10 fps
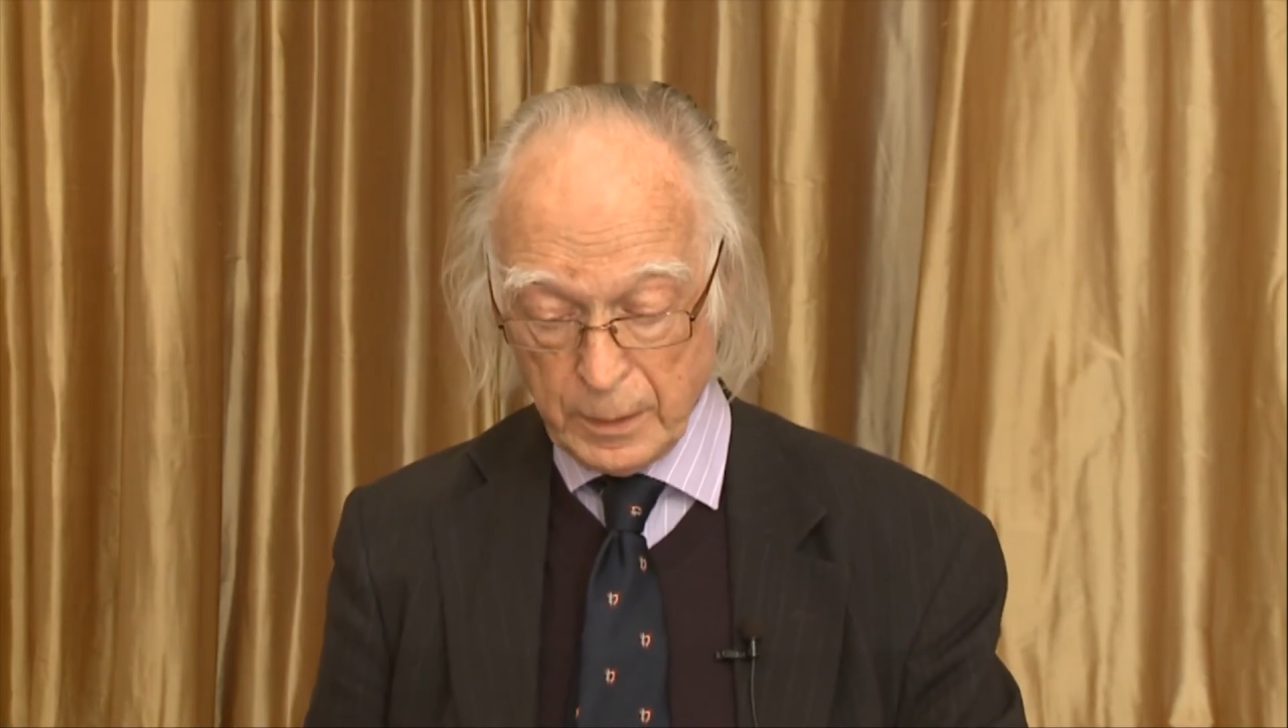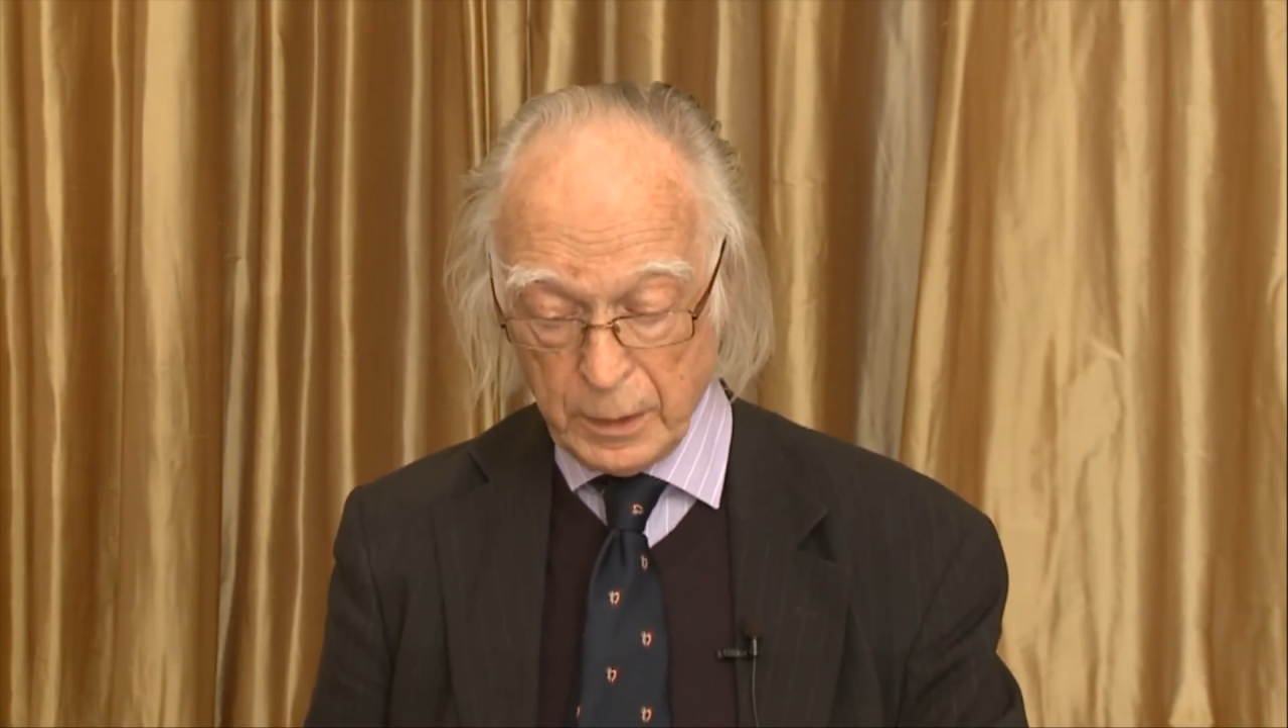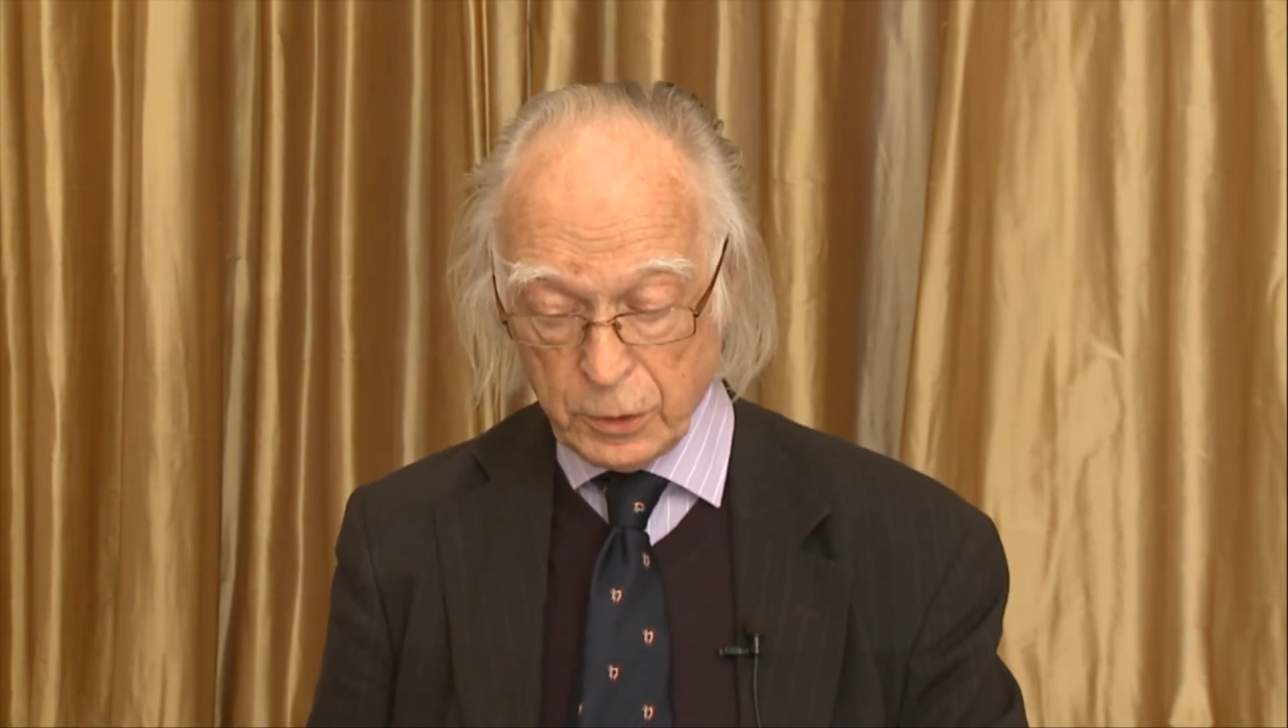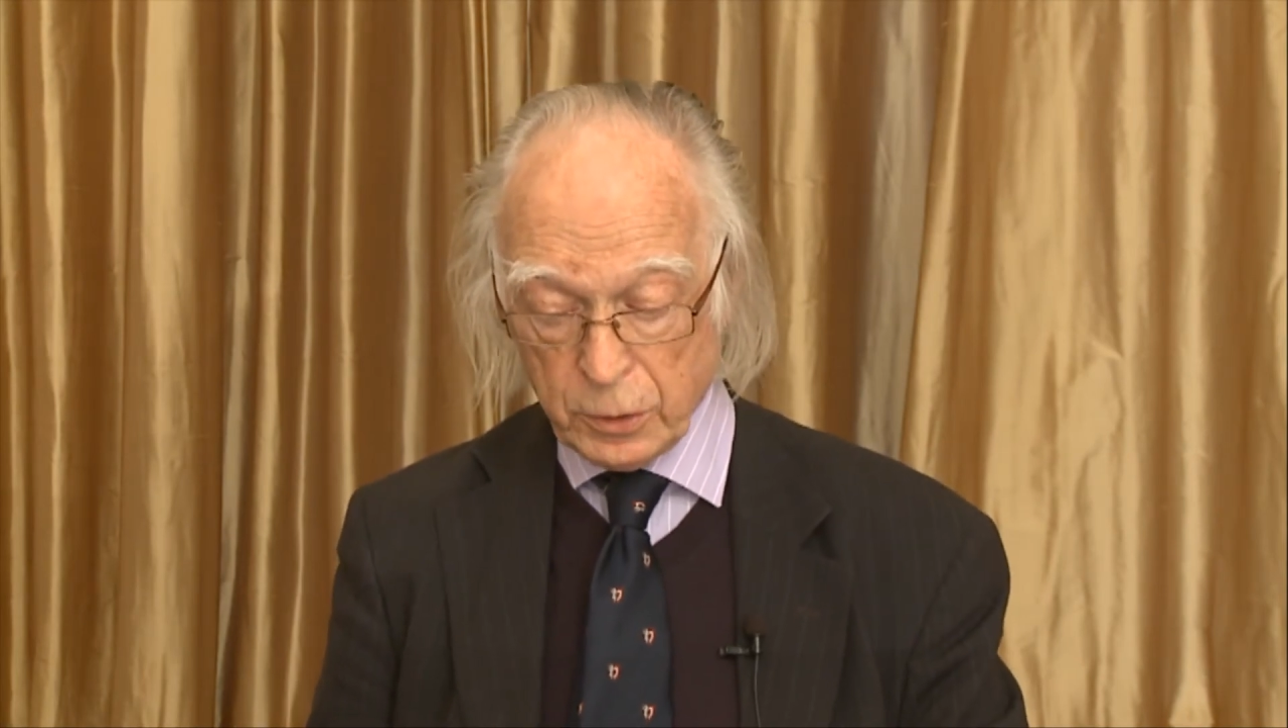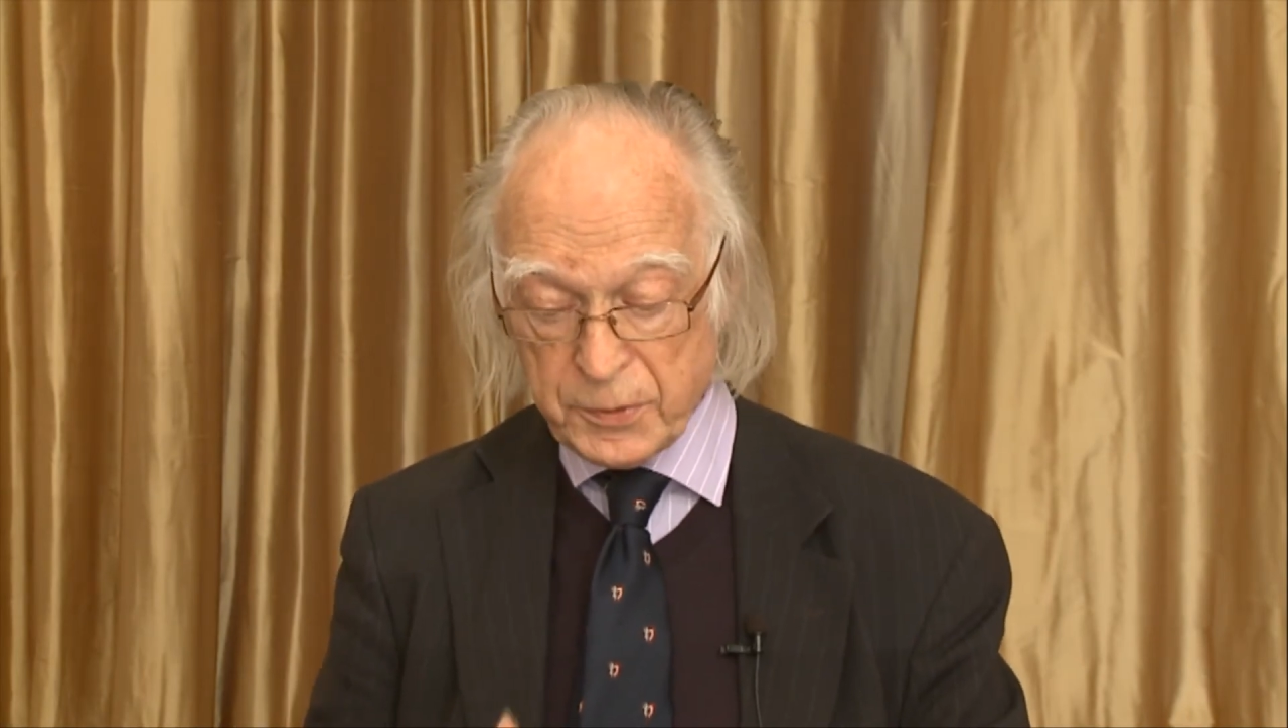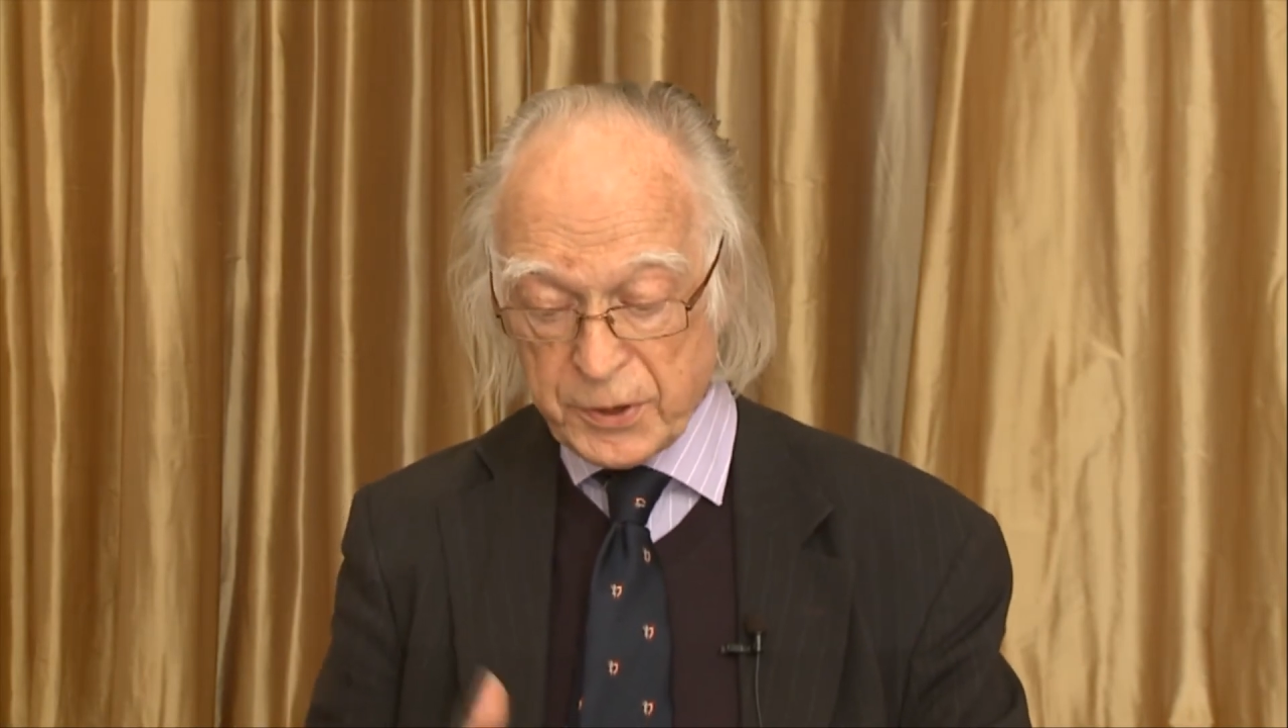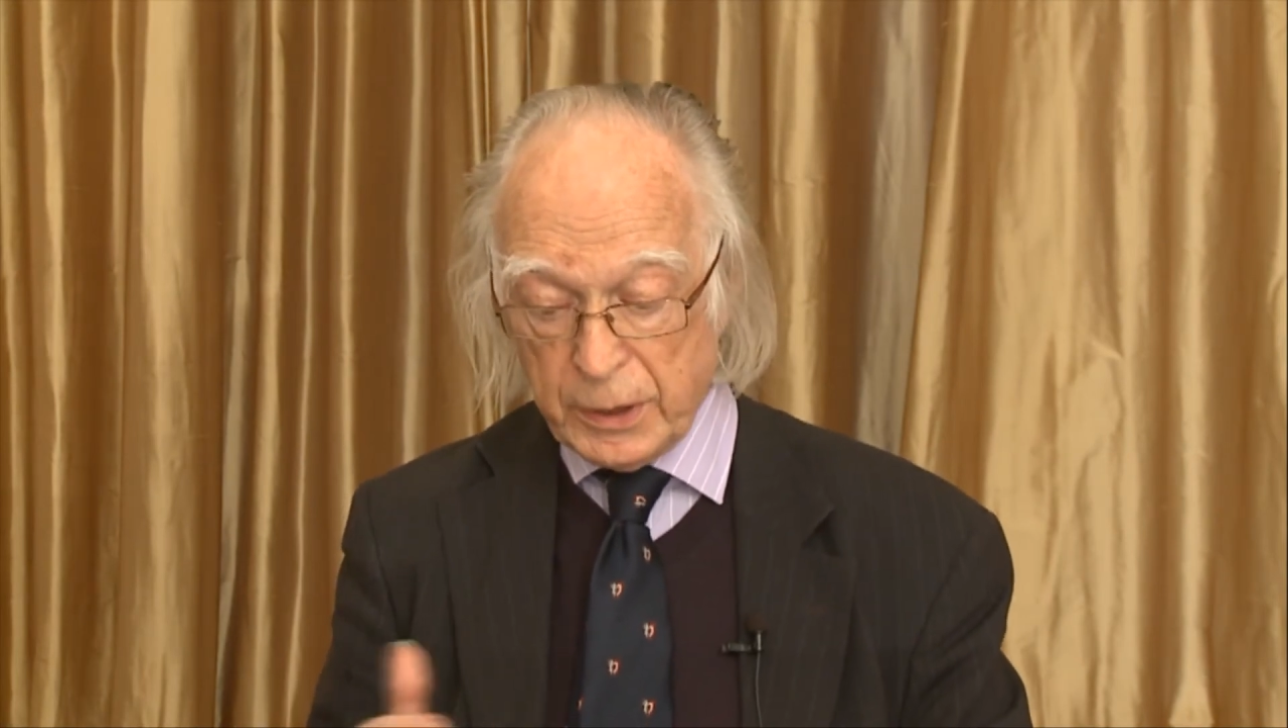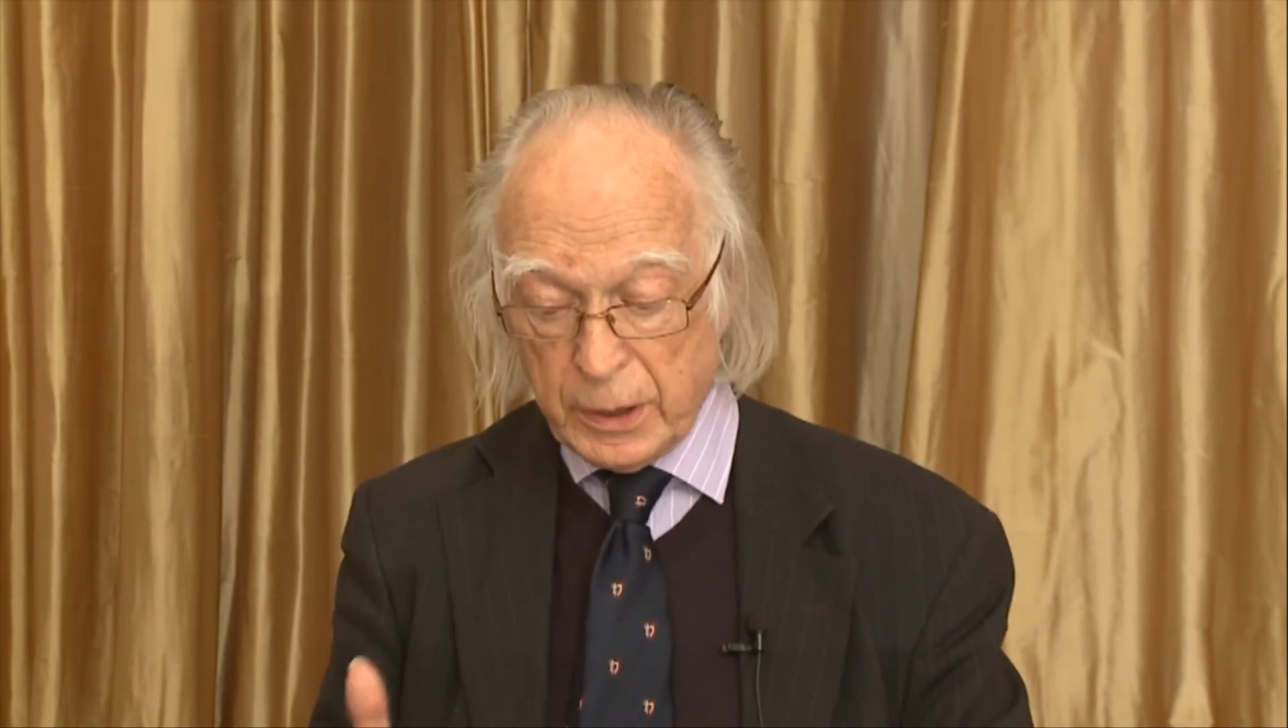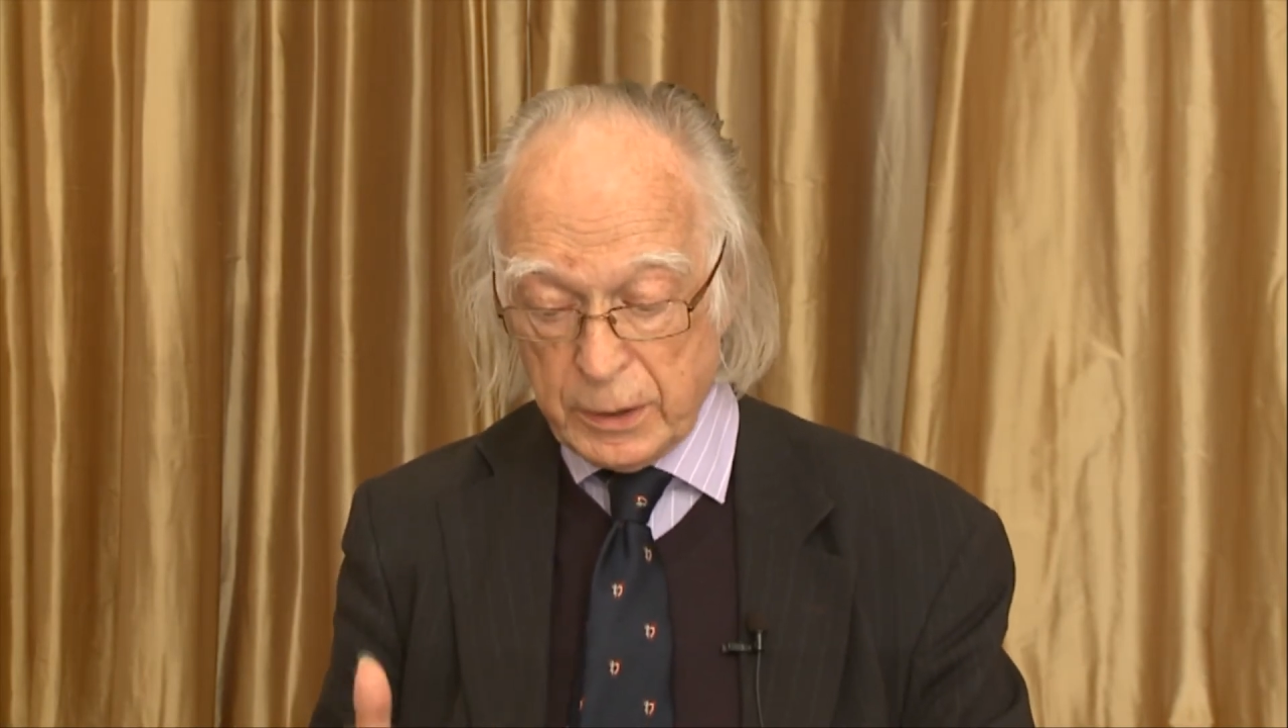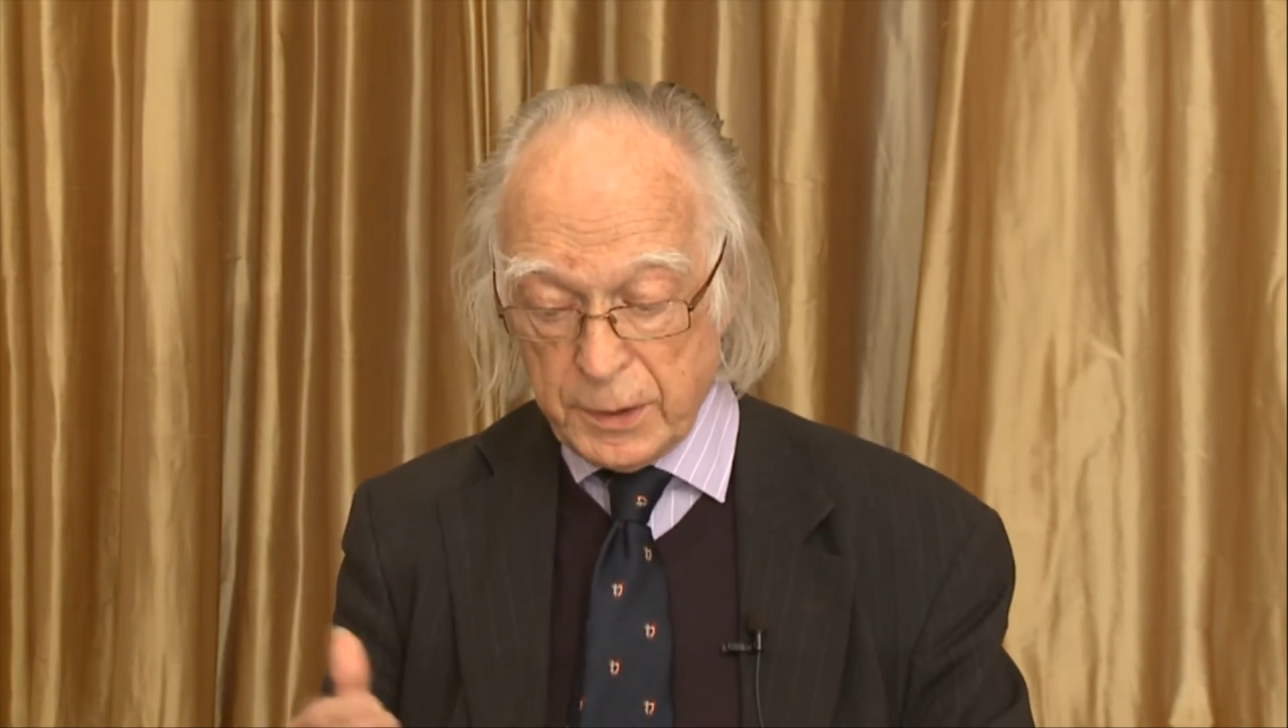Et comme cela est